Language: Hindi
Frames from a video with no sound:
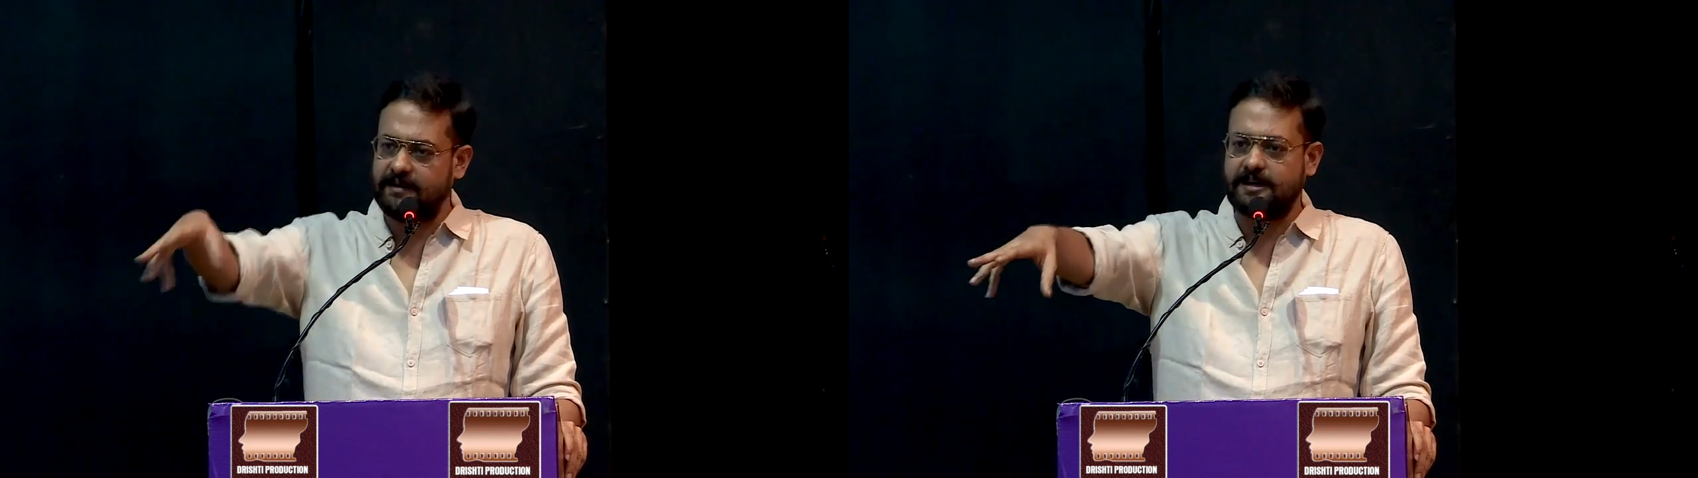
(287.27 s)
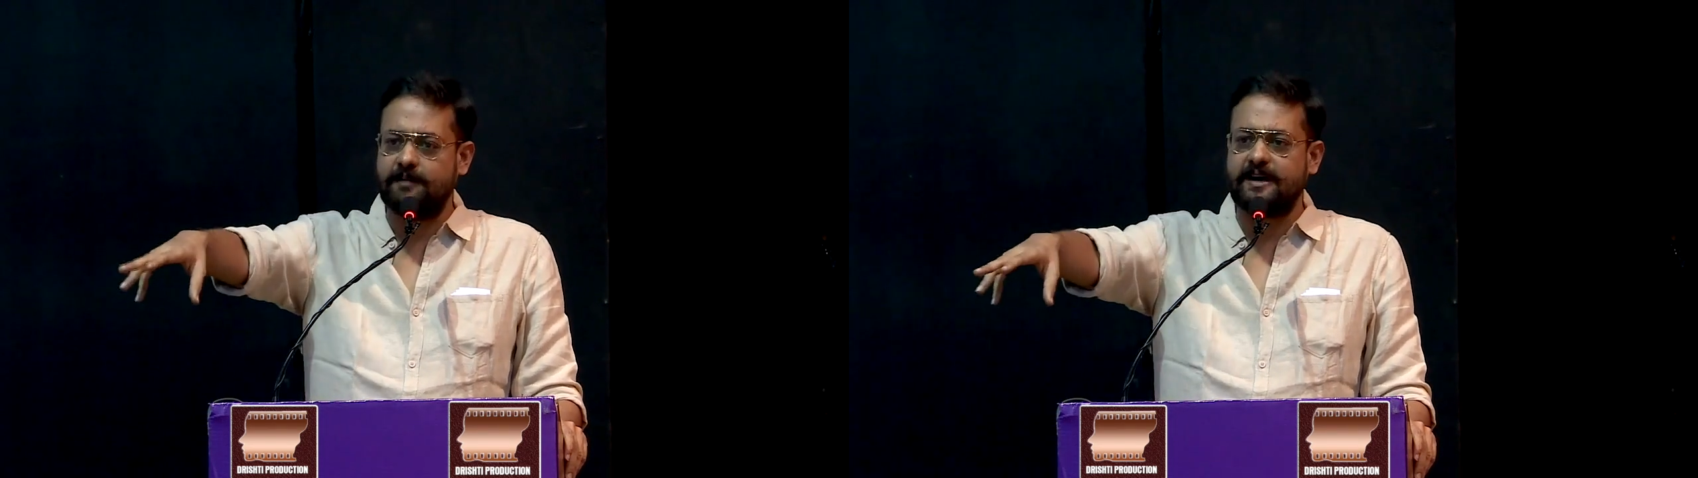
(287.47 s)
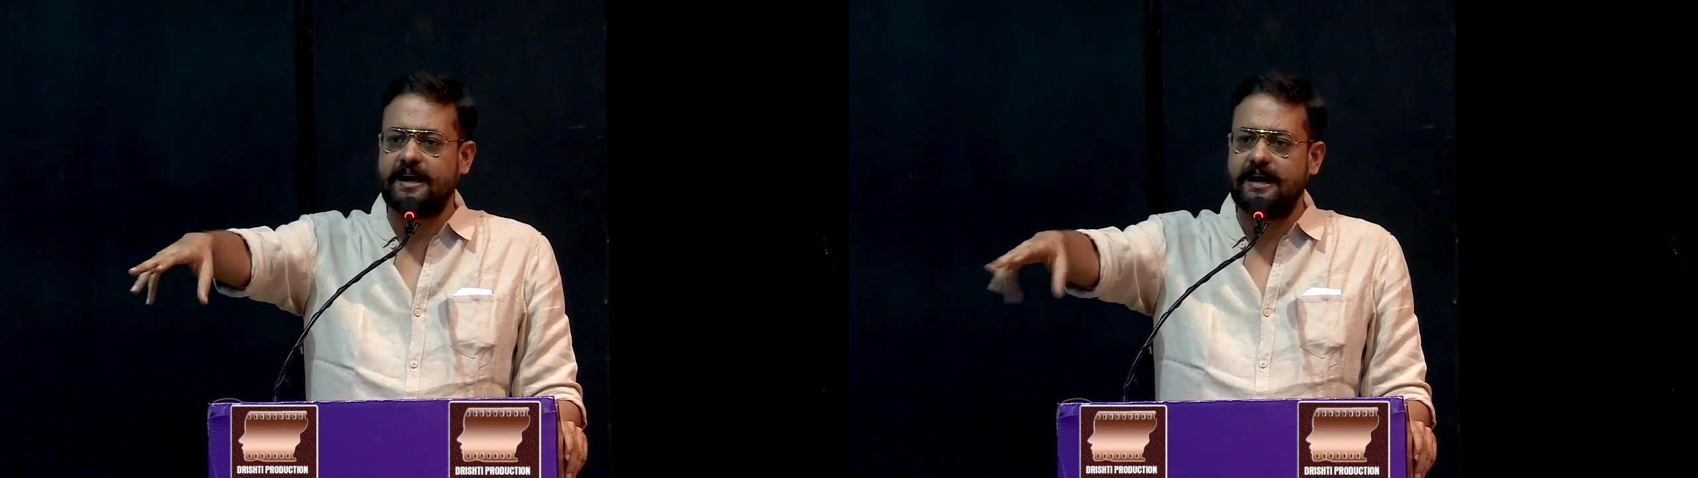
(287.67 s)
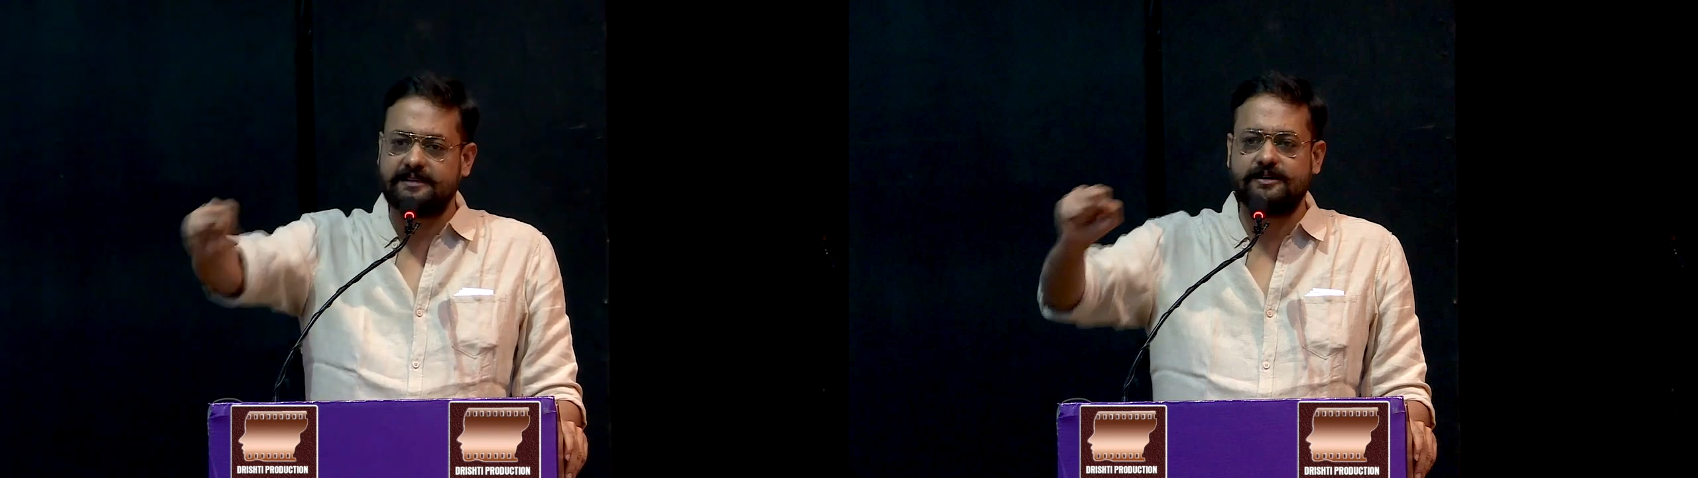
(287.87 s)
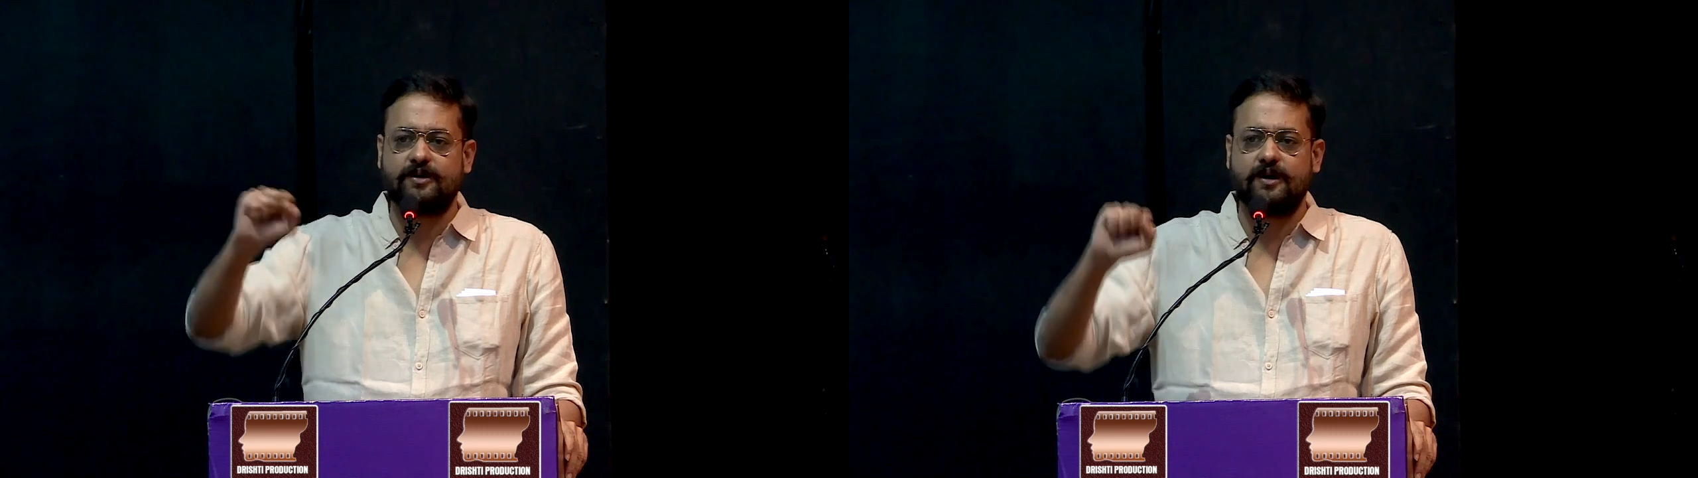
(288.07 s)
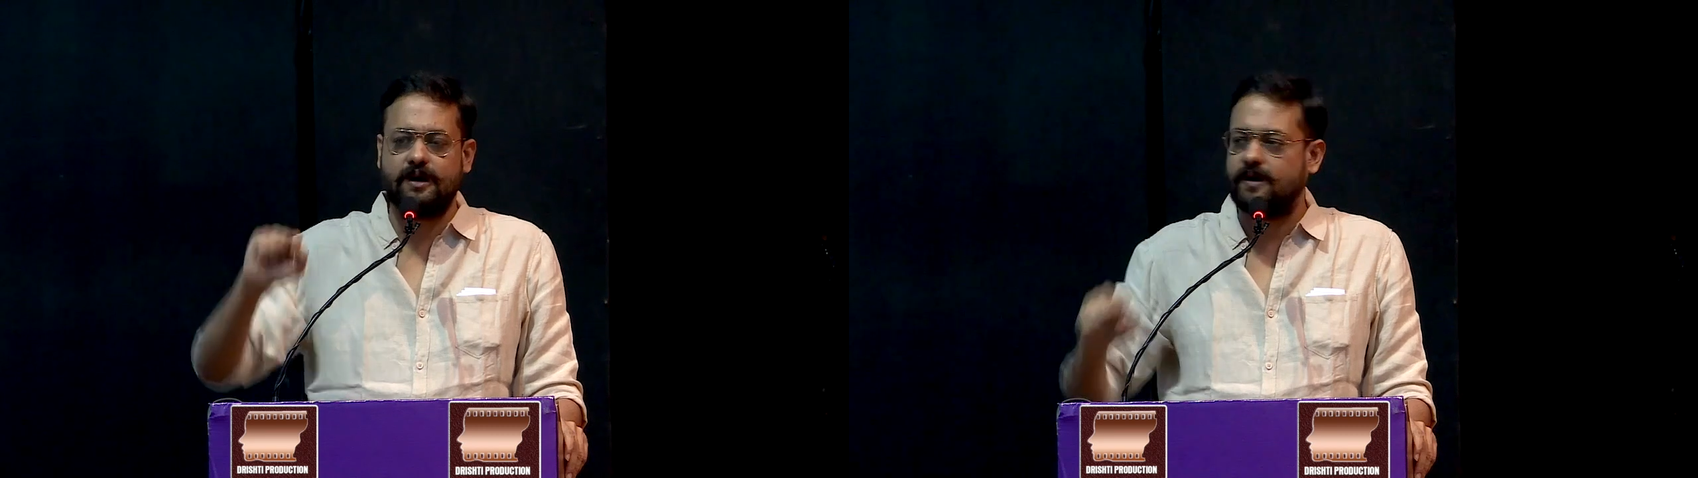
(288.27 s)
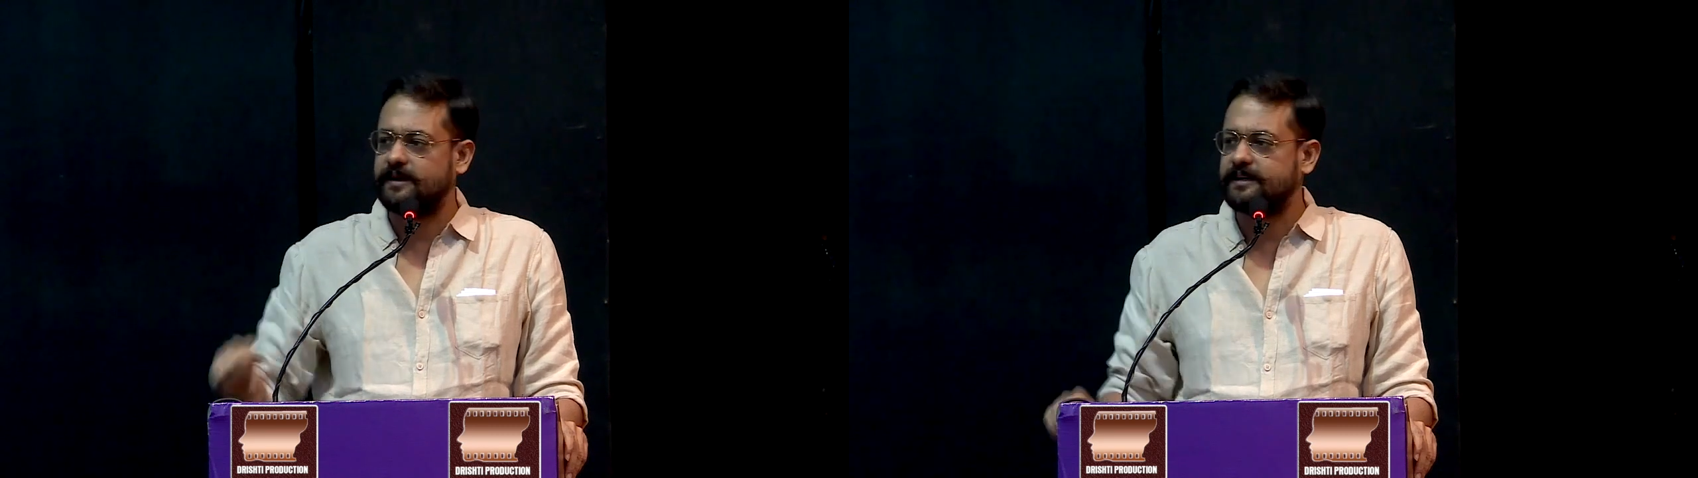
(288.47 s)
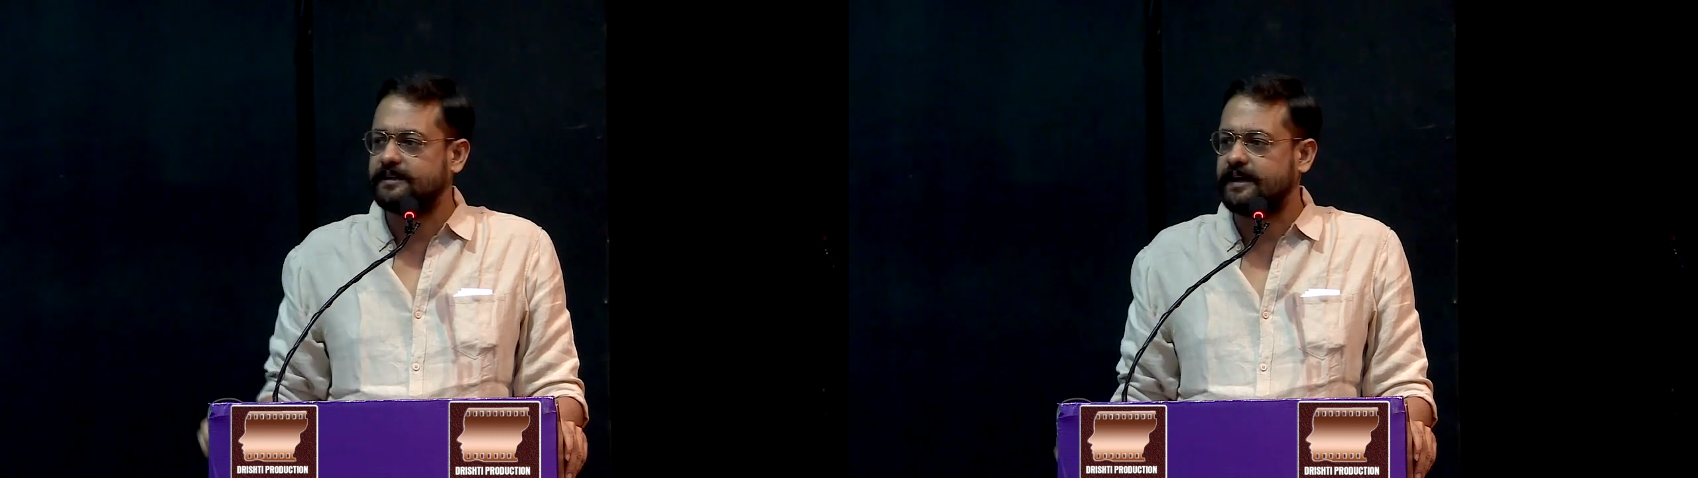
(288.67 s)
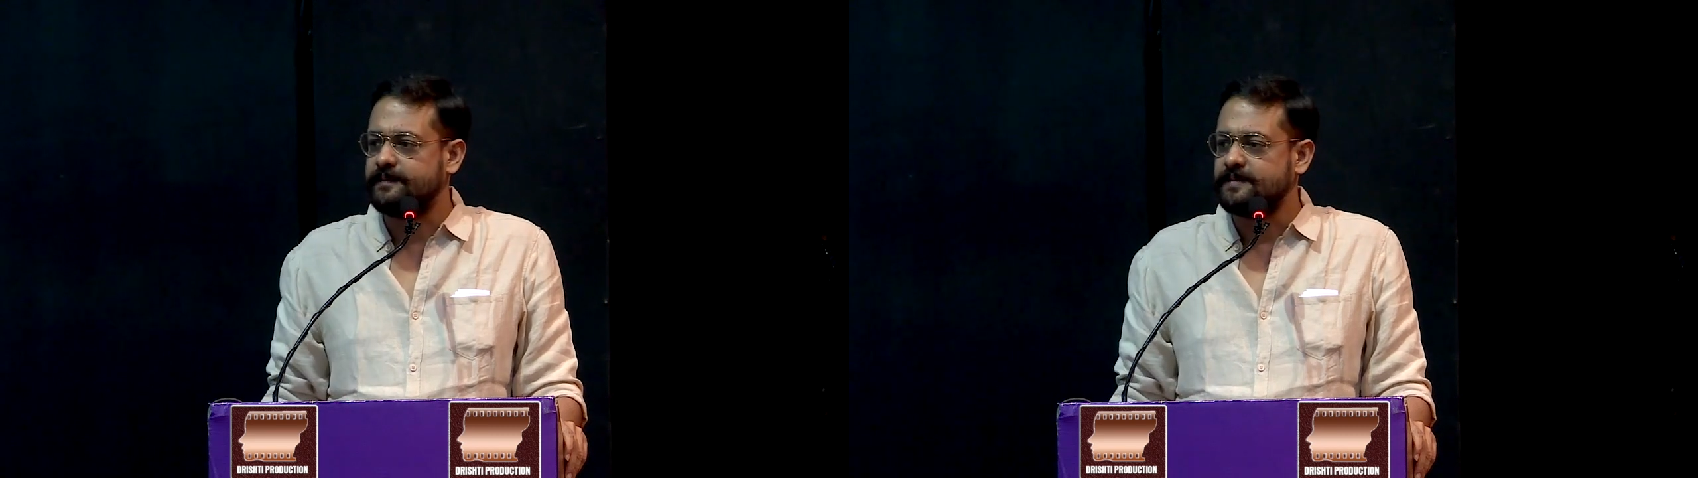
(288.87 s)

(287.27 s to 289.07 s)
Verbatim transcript: कमरा अलग से अलॉटेड था